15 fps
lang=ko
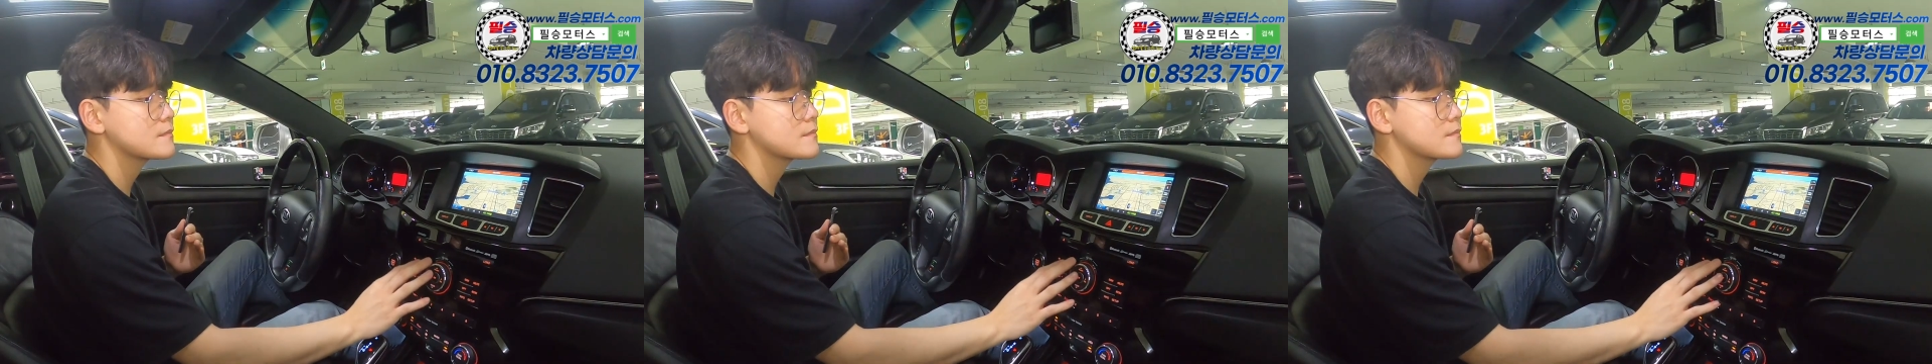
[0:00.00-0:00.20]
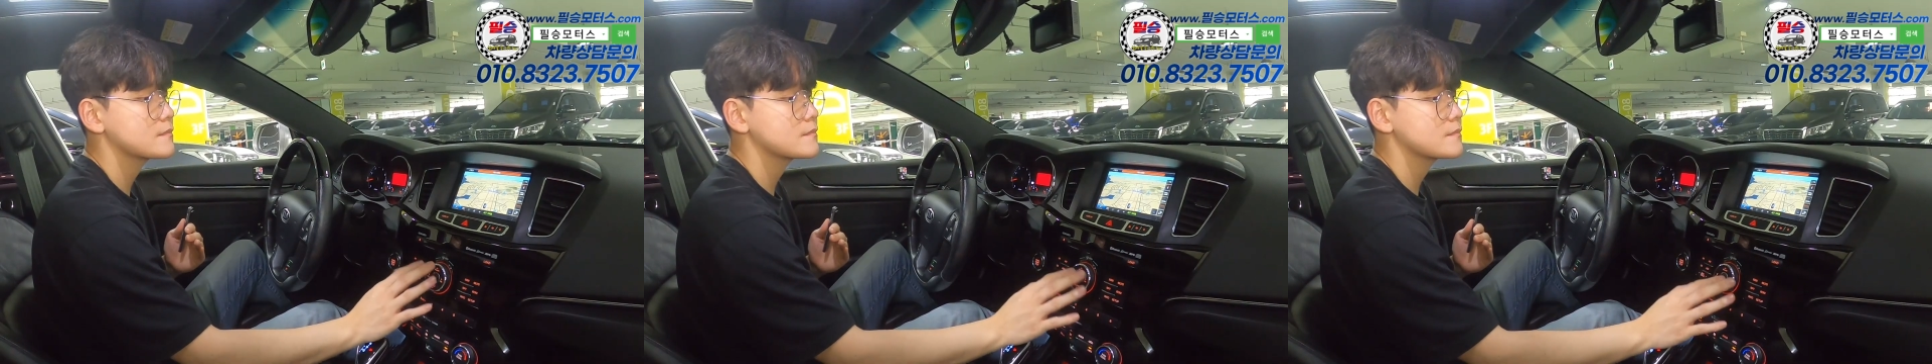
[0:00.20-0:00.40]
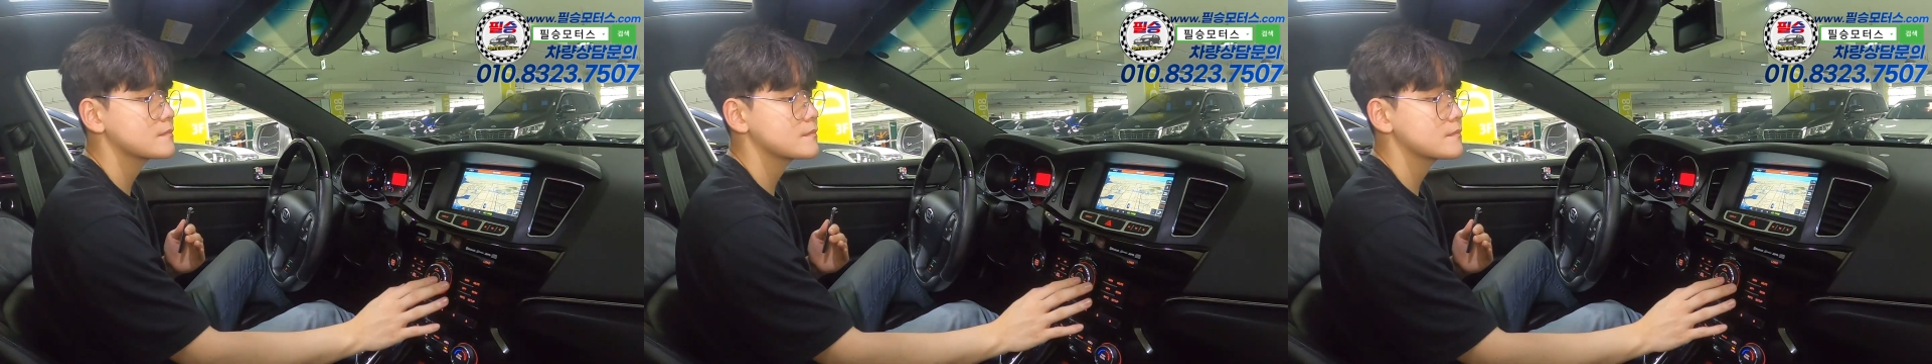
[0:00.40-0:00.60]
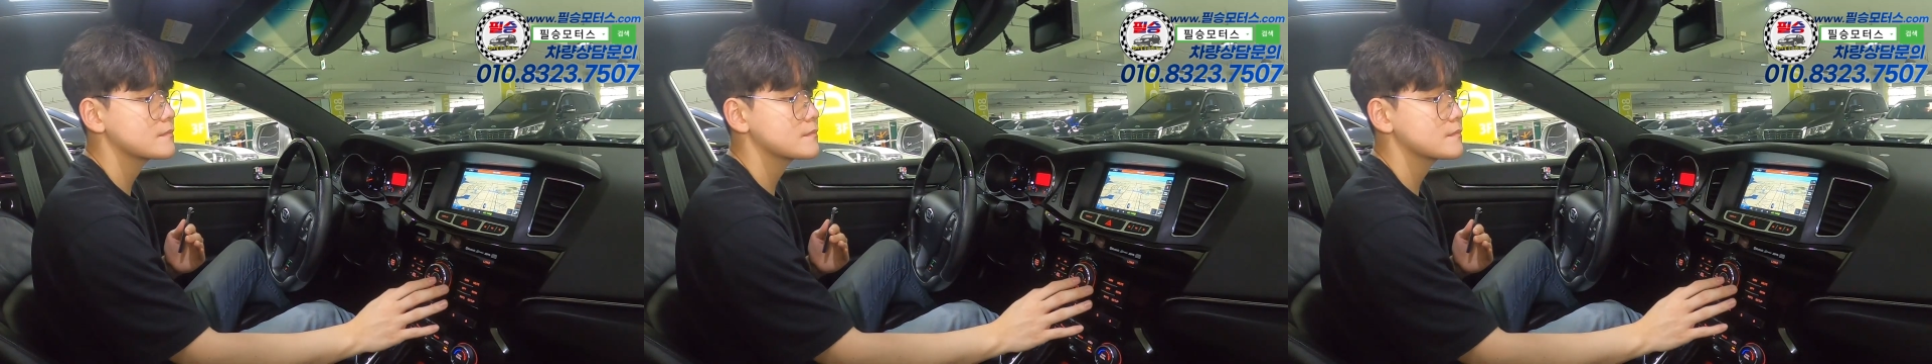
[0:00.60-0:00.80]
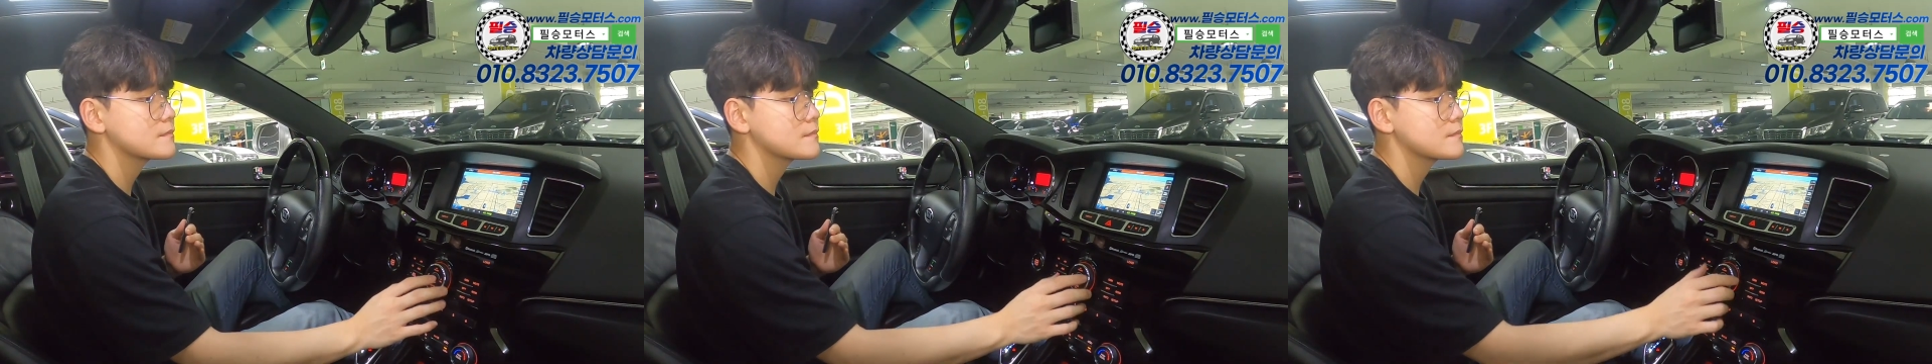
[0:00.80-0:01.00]
마주치는
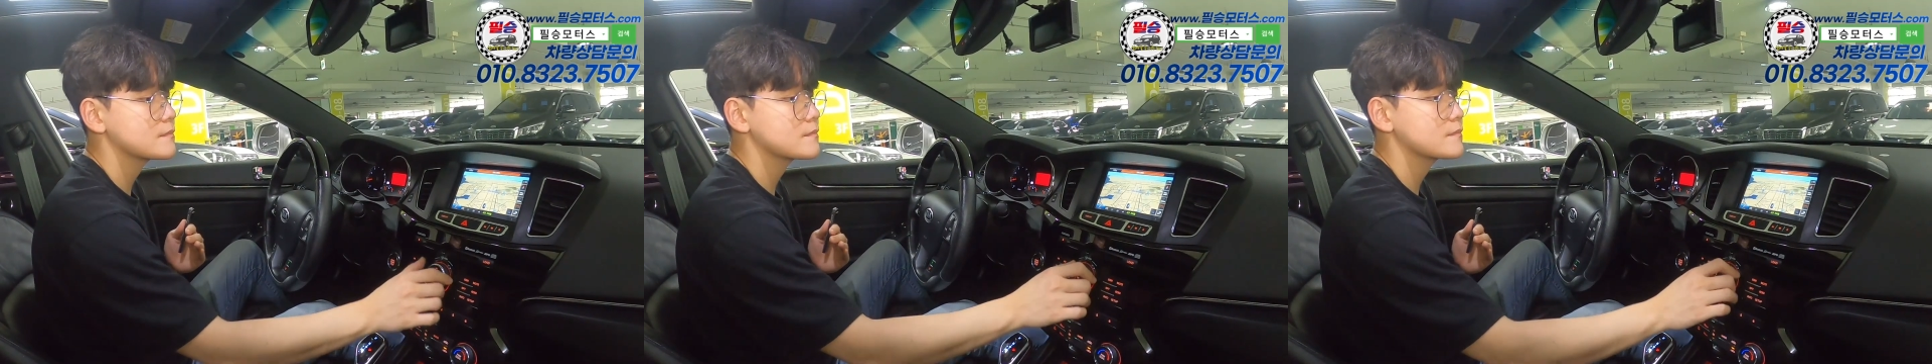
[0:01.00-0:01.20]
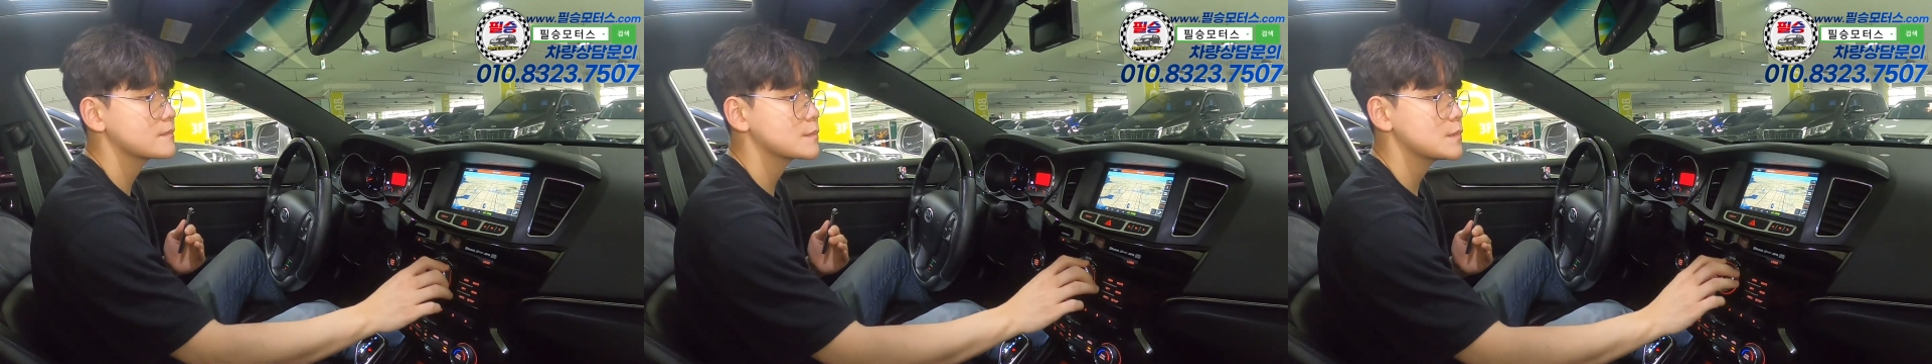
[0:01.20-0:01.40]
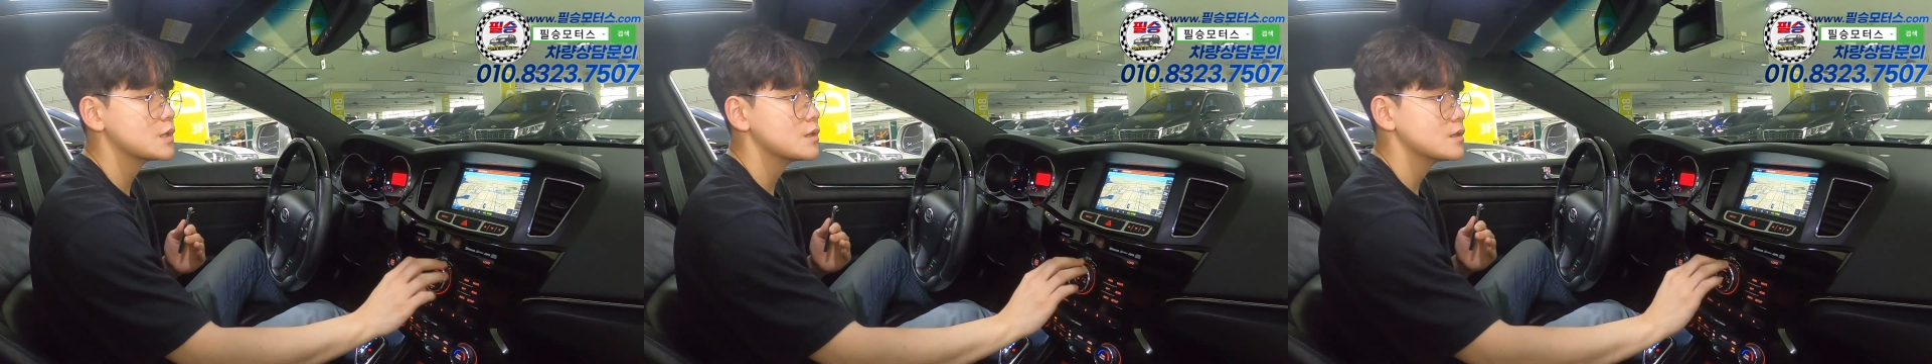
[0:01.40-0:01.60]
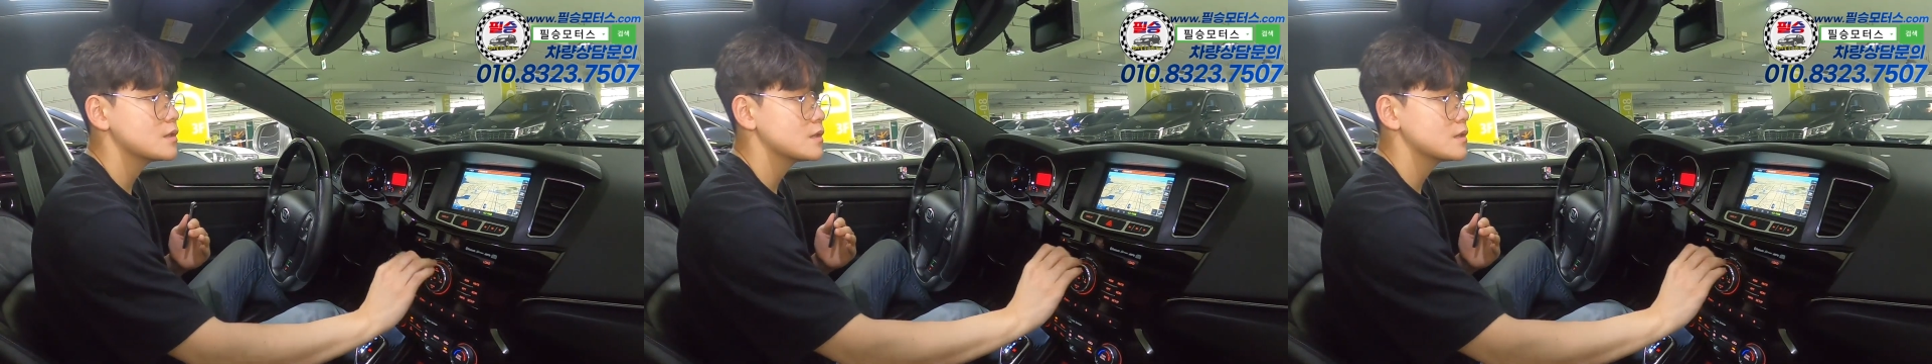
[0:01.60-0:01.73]
송구름이네.